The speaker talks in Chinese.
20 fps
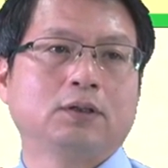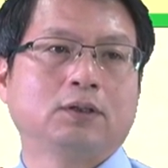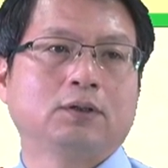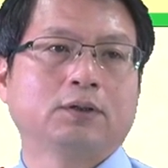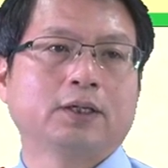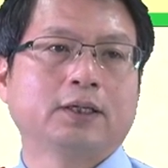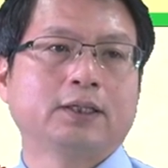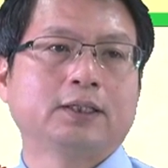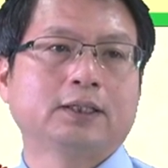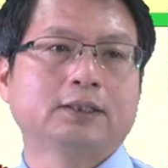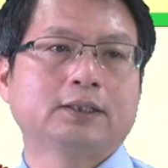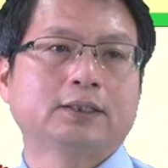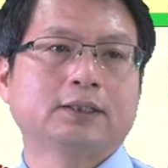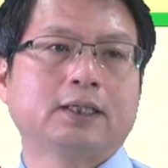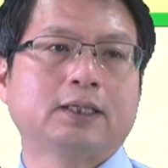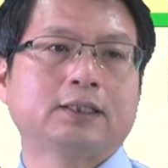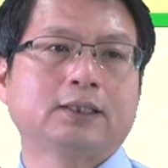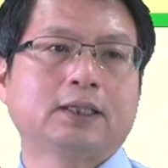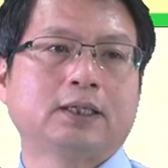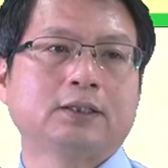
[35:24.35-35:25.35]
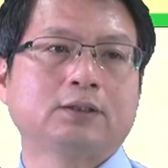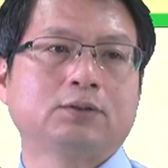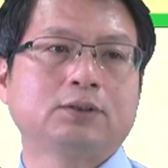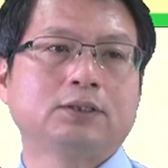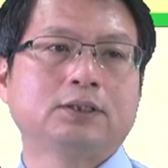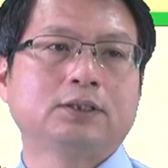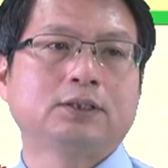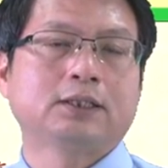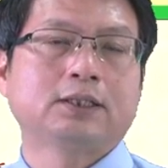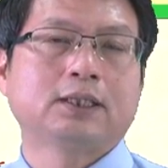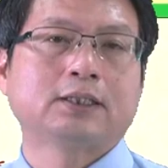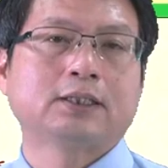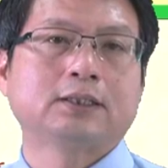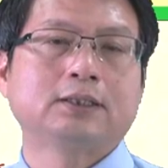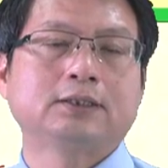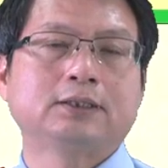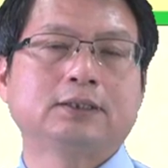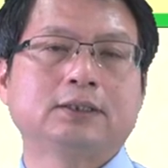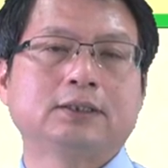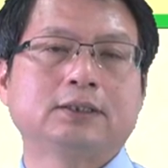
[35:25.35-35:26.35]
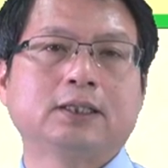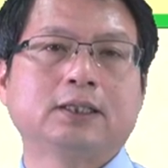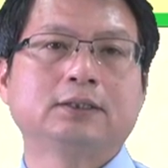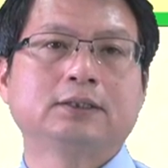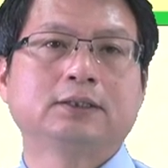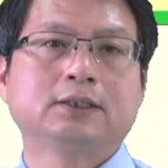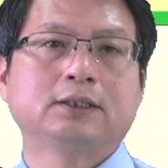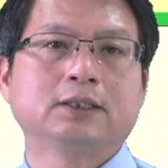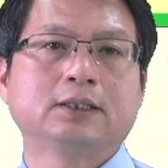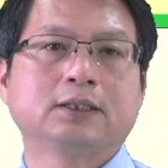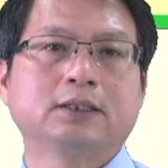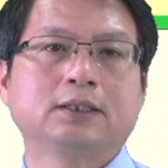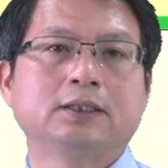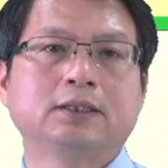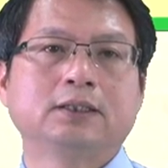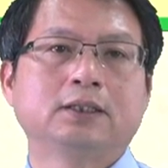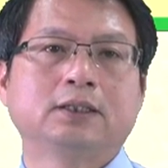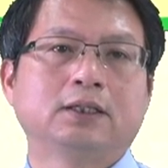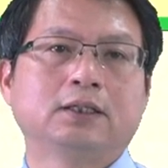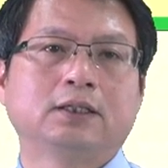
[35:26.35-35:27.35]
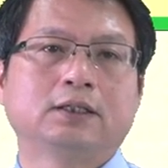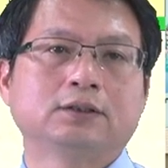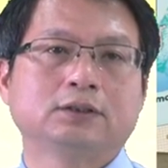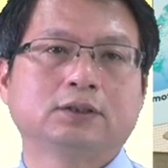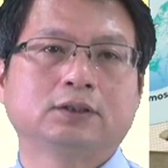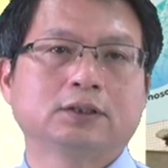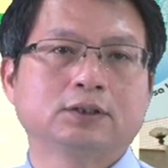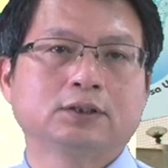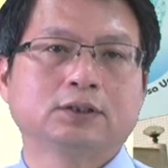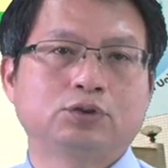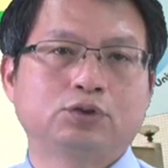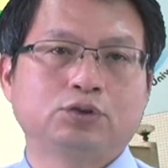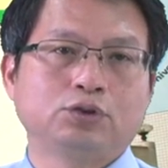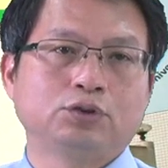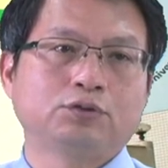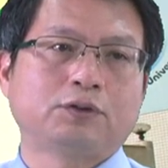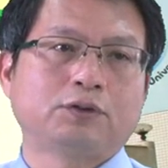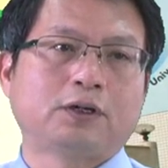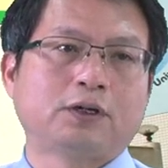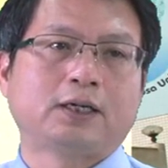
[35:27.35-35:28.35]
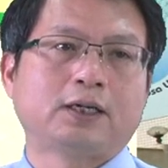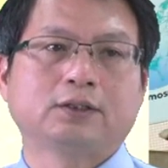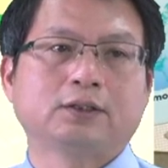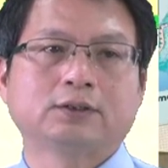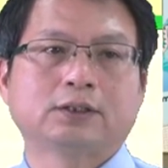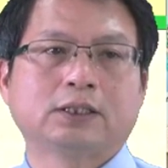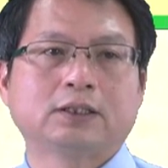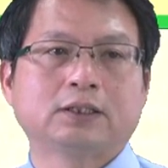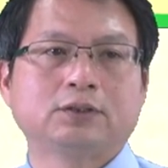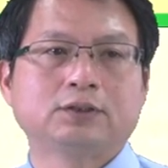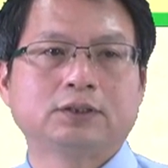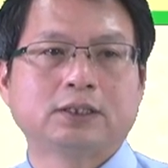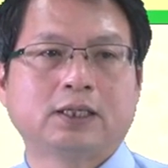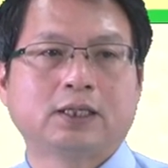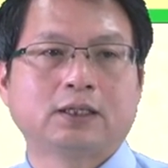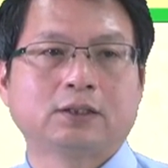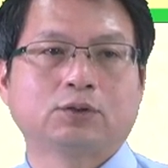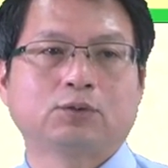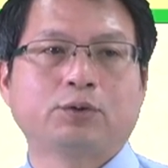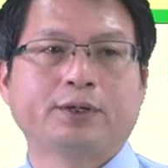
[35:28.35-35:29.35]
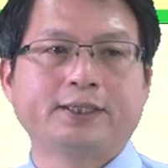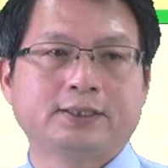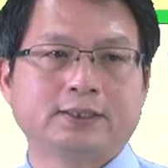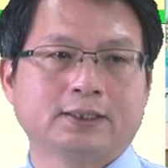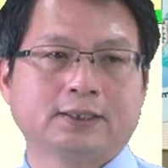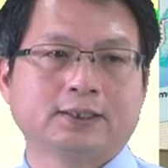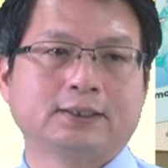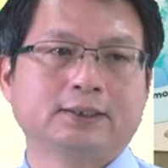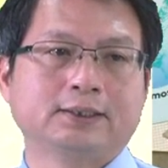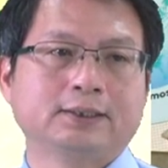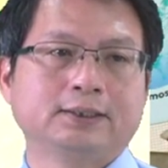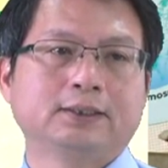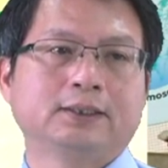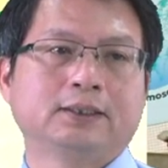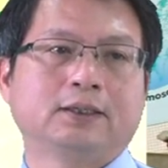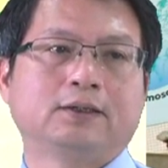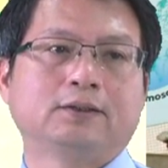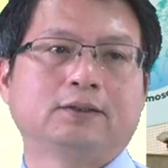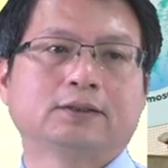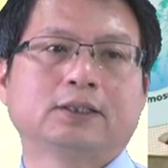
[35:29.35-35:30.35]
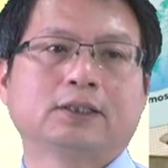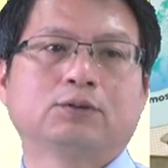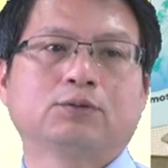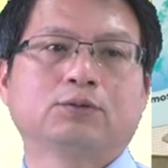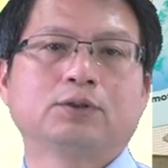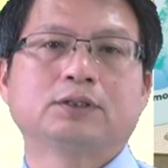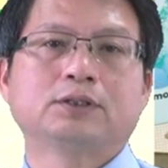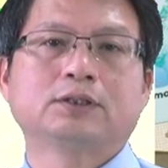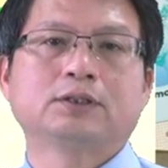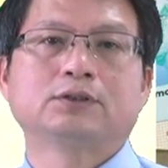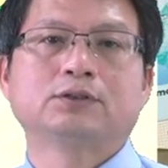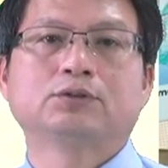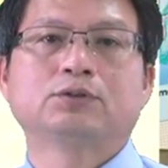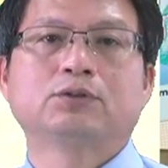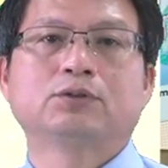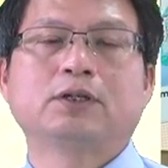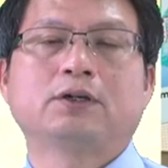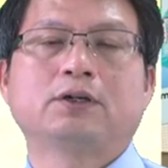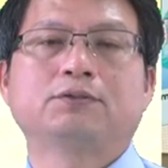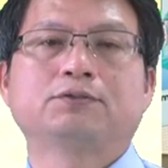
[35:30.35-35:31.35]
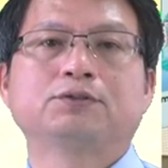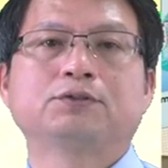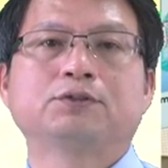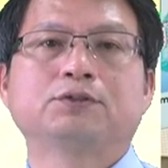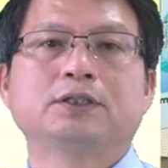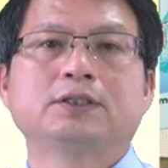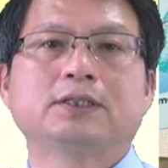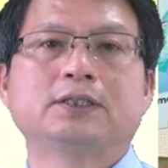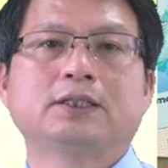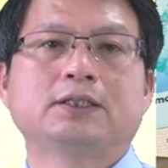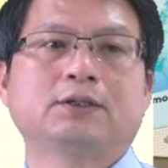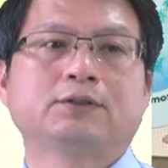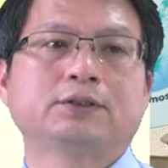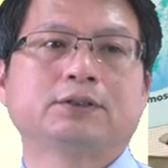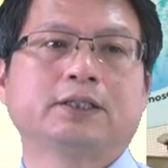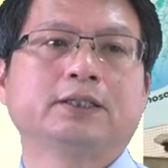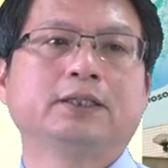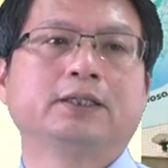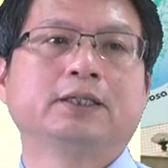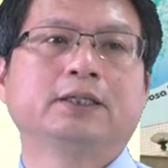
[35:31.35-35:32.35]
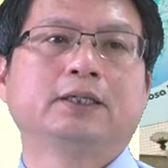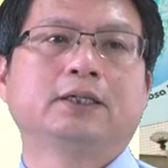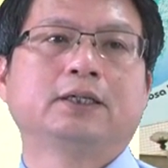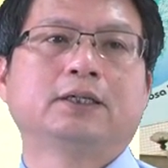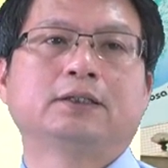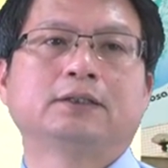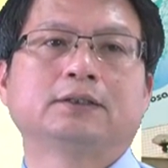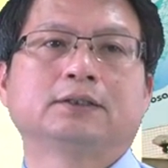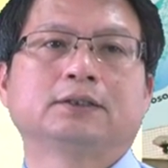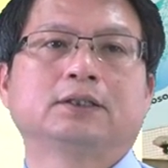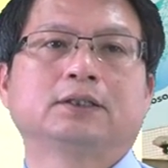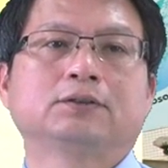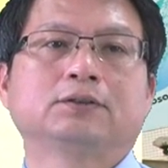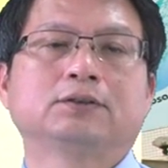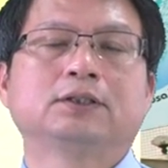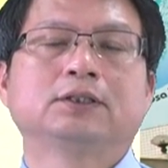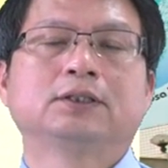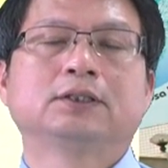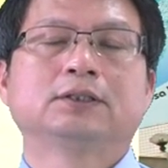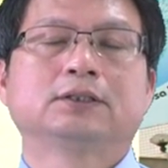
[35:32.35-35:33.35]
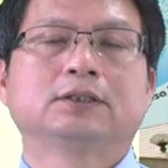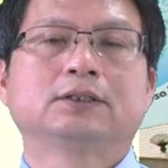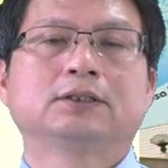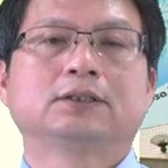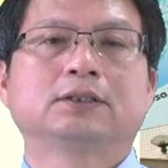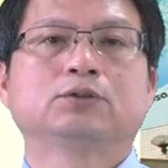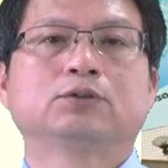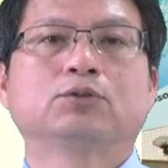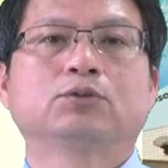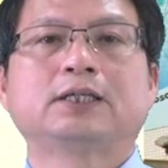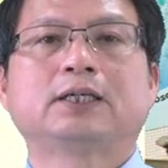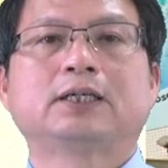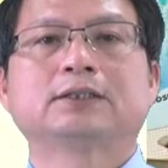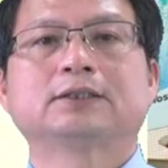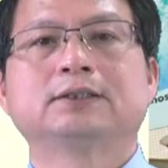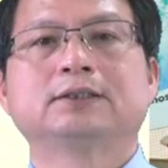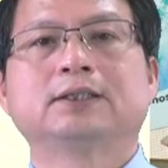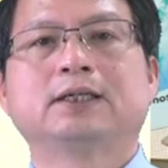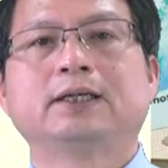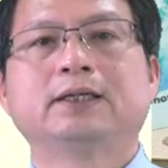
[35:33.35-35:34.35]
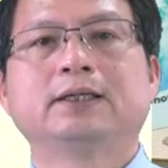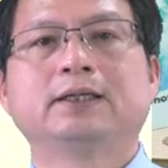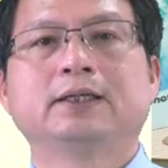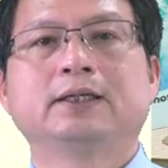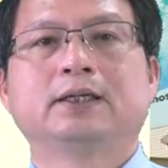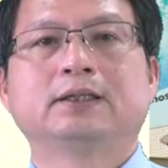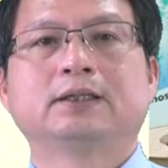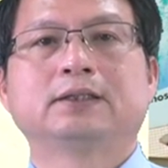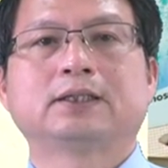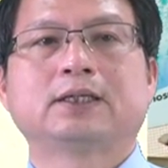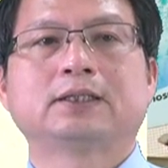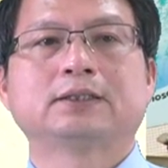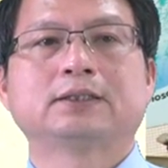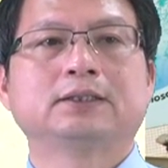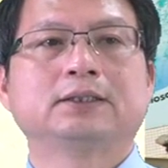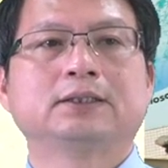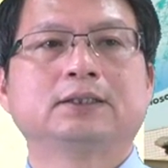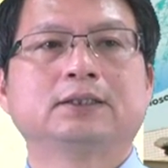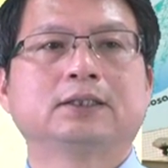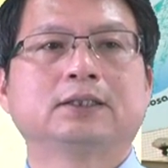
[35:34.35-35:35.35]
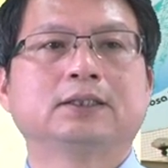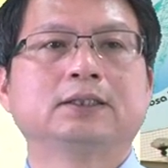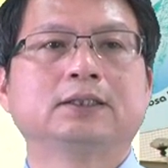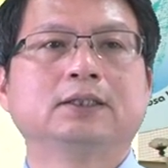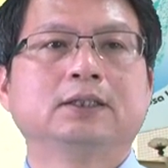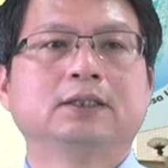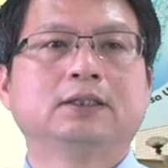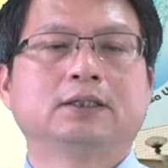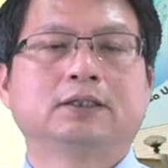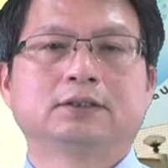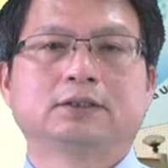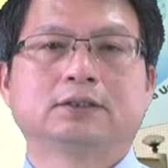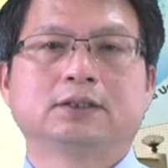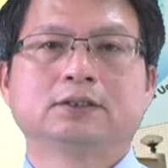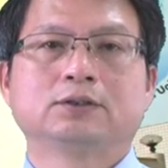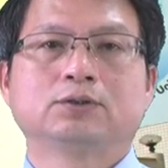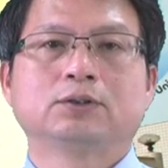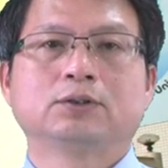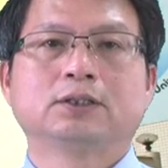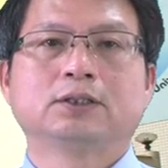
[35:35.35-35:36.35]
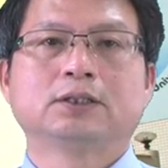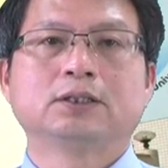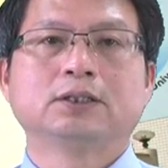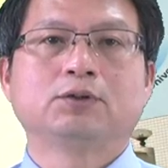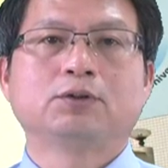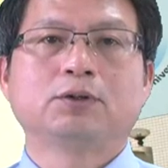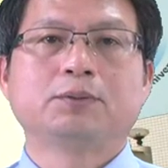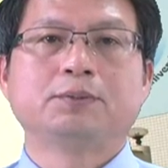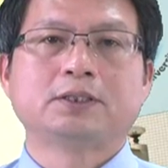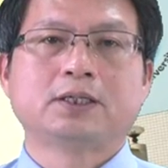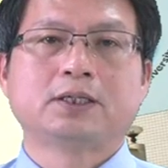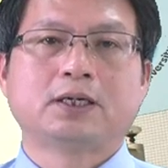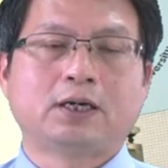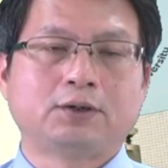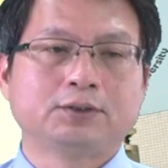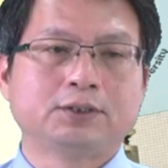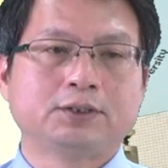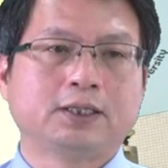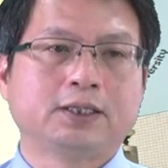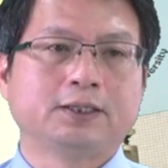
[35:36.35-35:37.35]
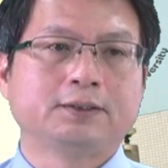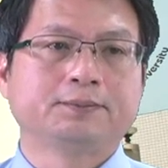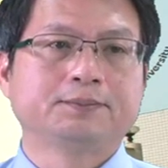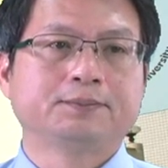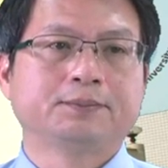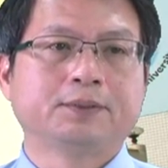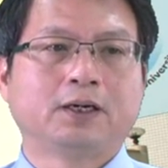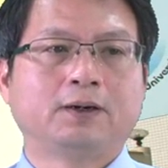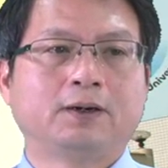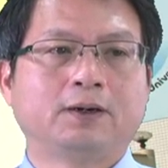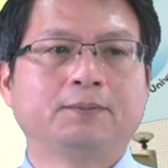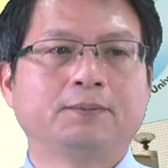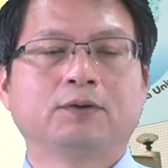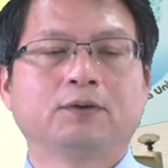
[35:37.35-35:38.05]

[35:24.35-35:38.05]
OK，那当然它有一些它的一些这个啊这个取法哈，它有一些它的规则。哦，它的规则就是说要符合一些条件啊，这种生成多项式呢，啊，它的一个啊，侦错能力会比较好一点啊。